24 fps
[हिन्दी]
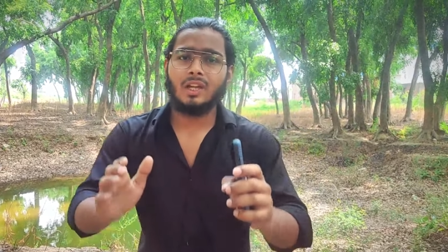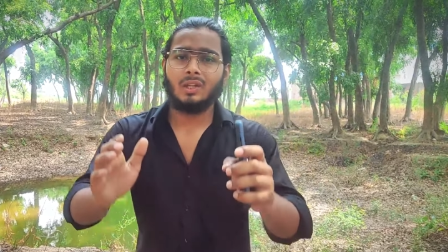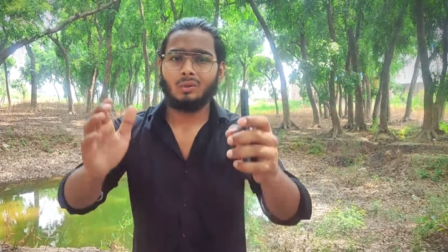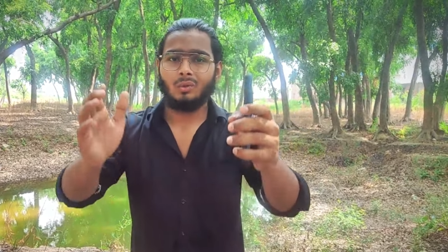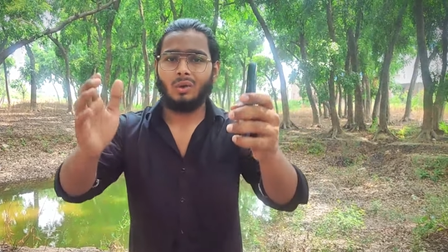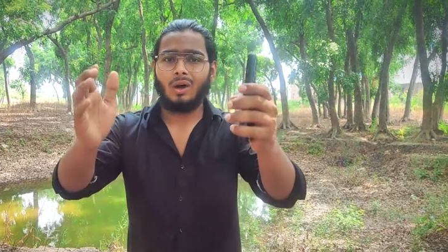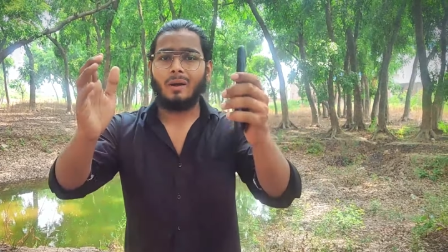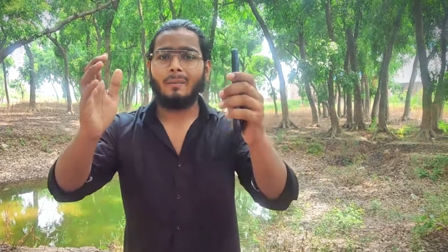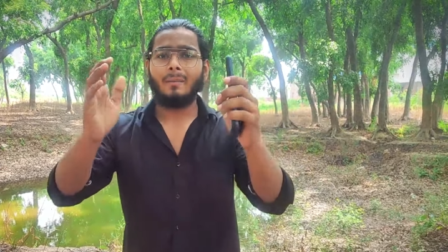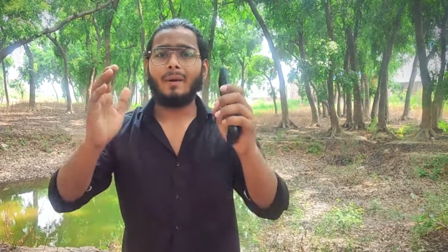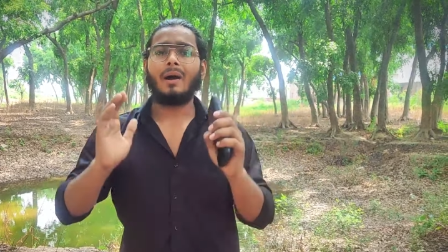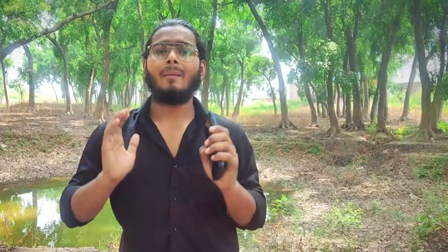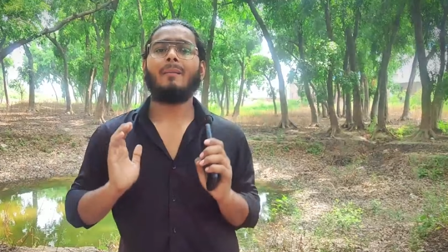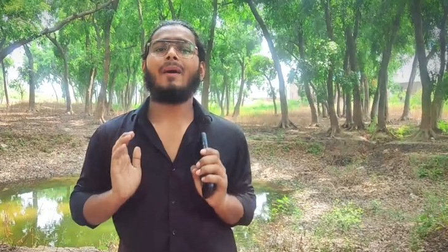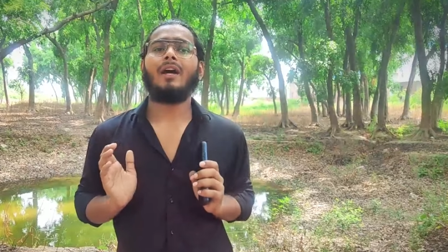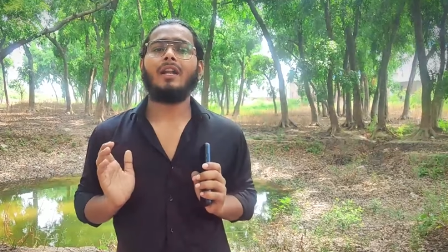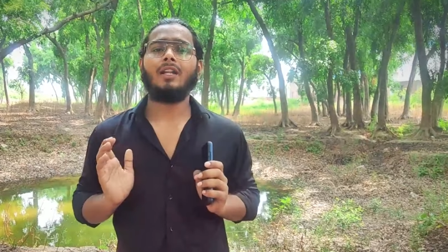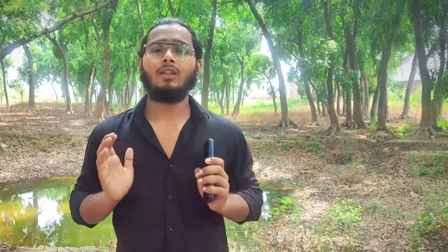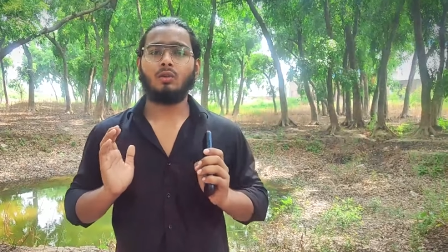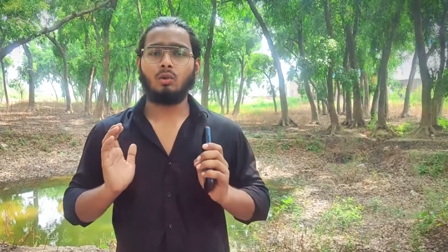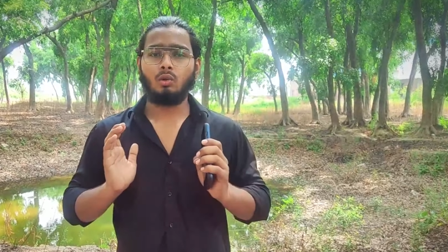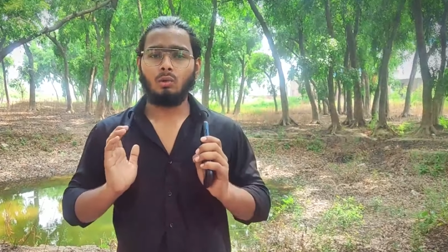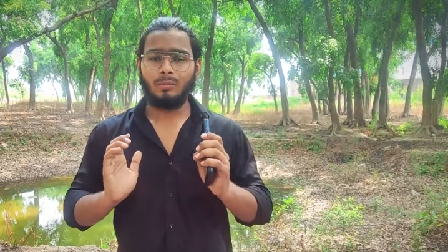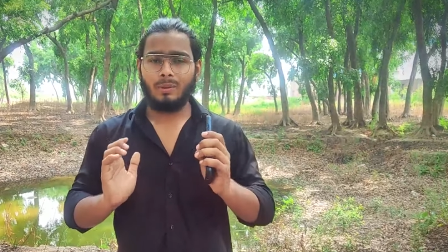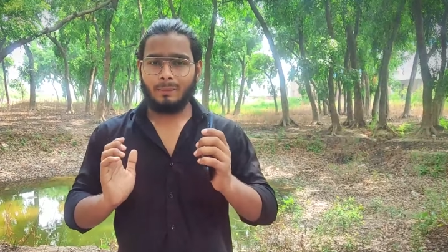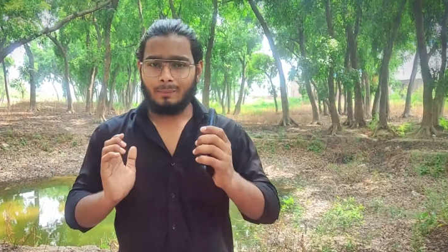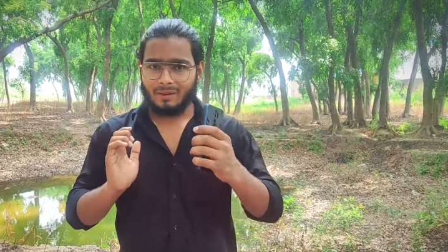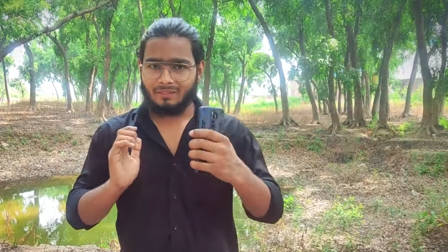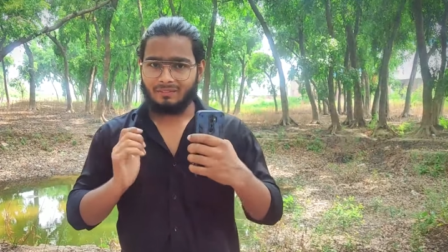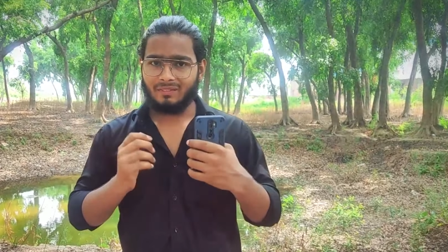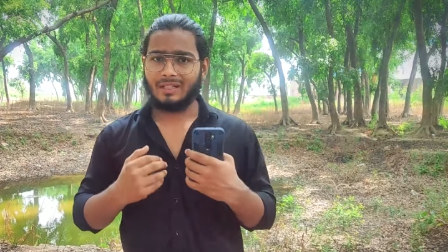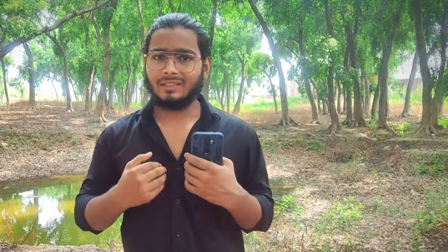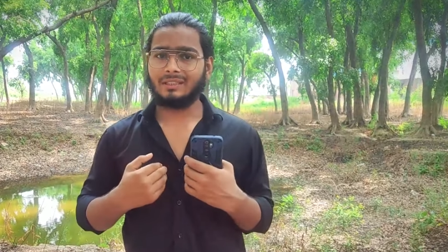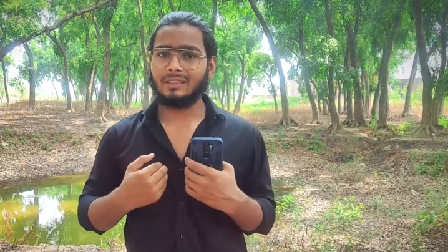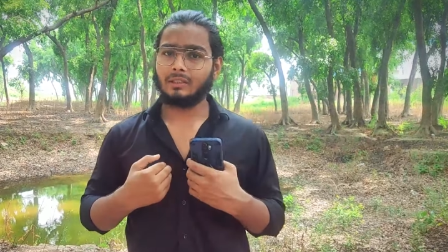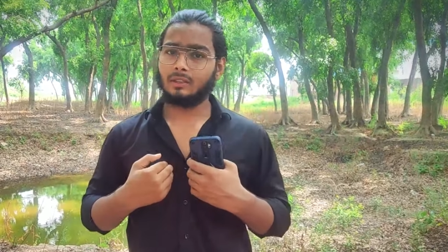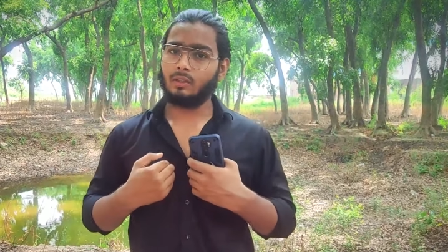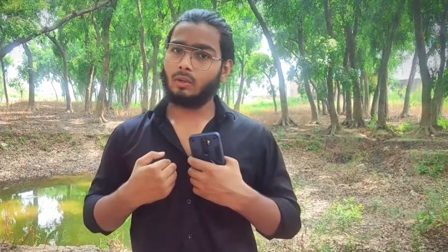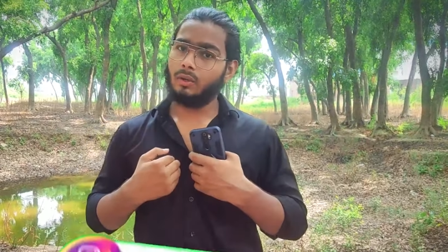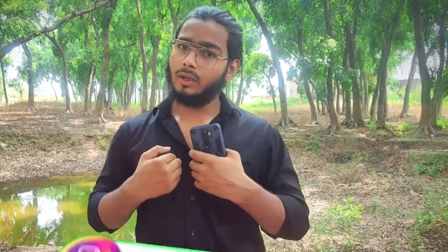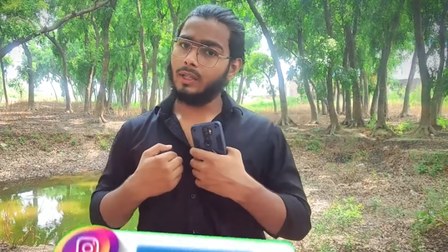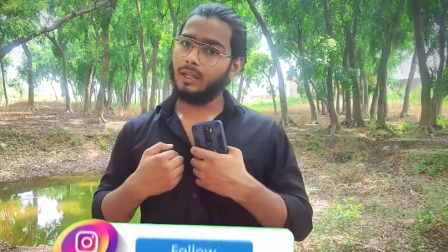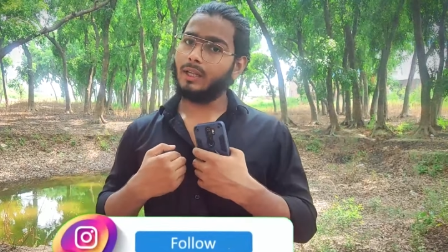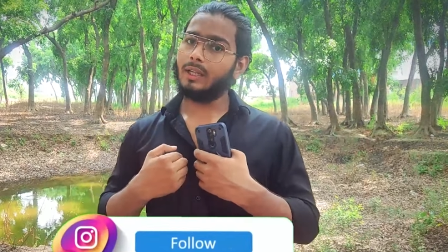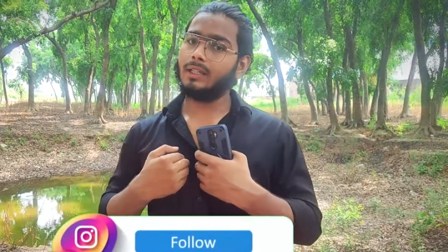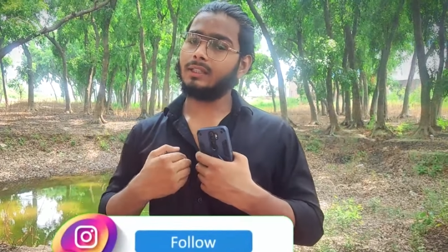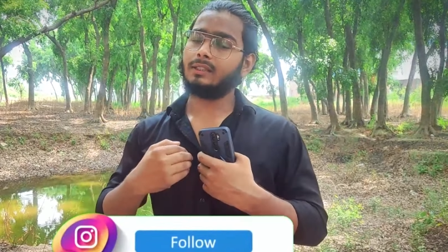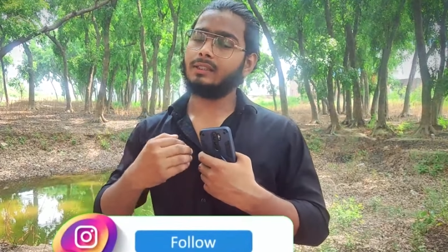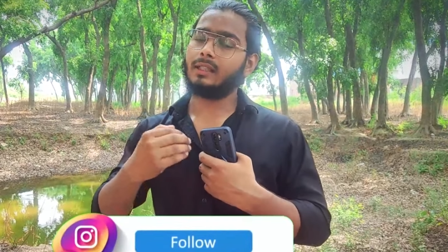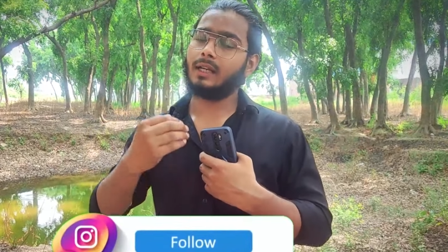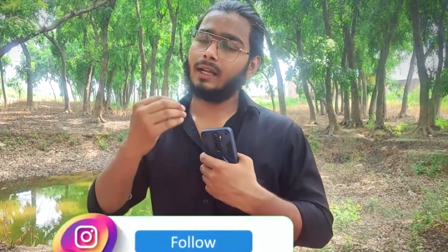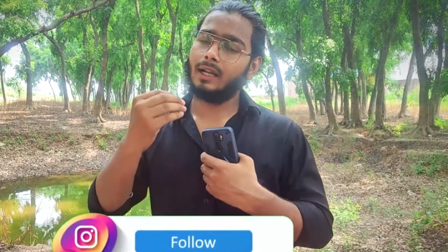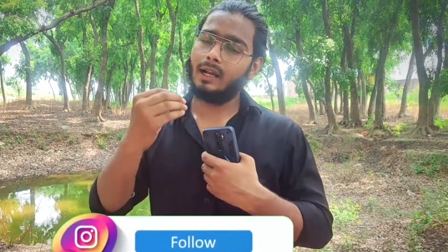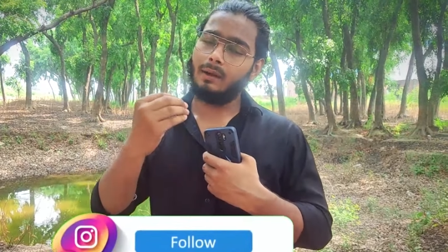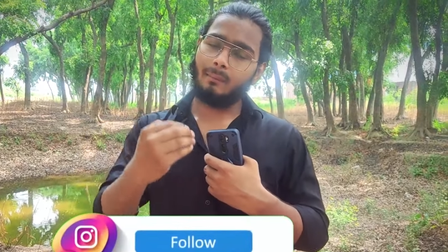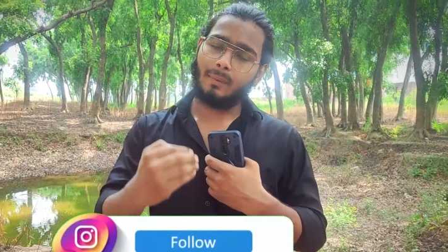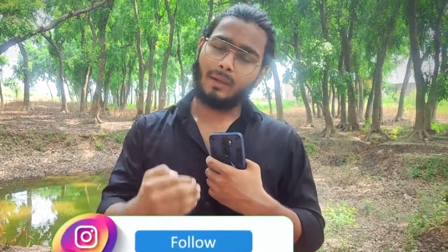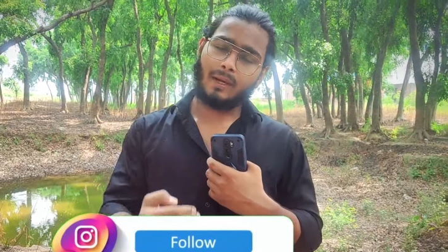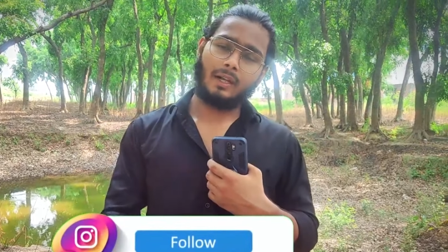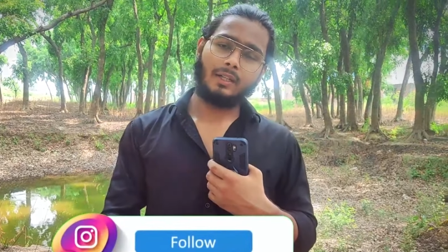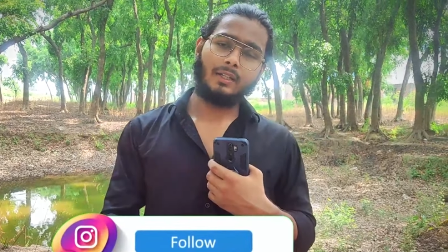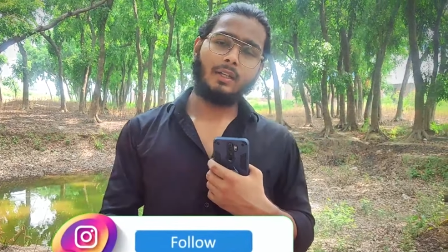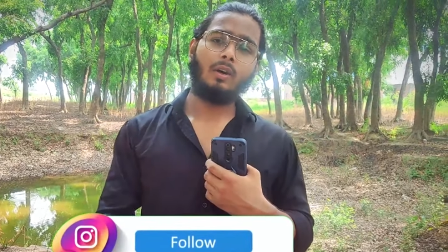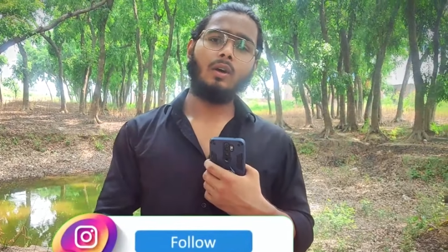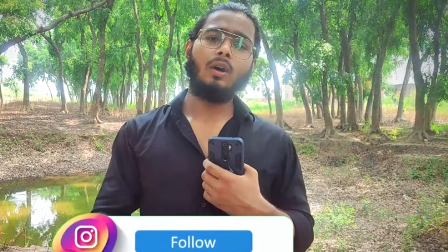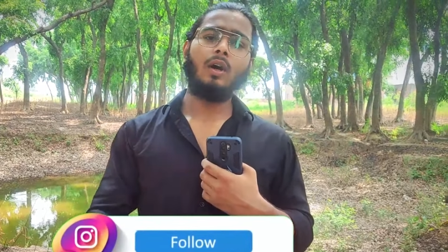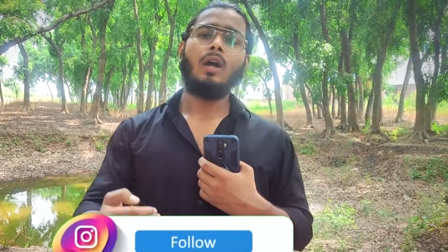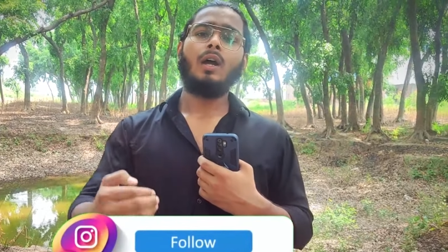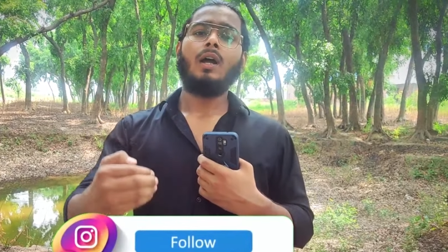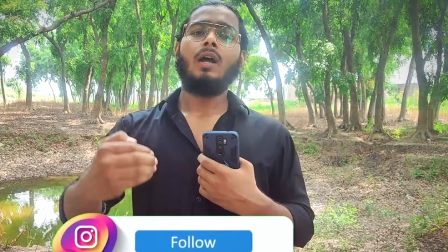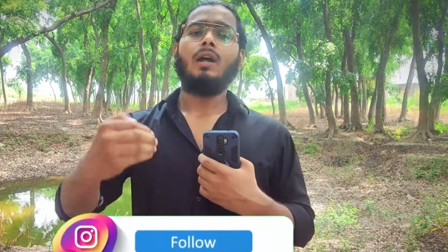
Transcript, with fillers: तो आप हमारे थ्रू भी बनवा सकते हो ठीक है इंस्टाग्राम पर आ जाओ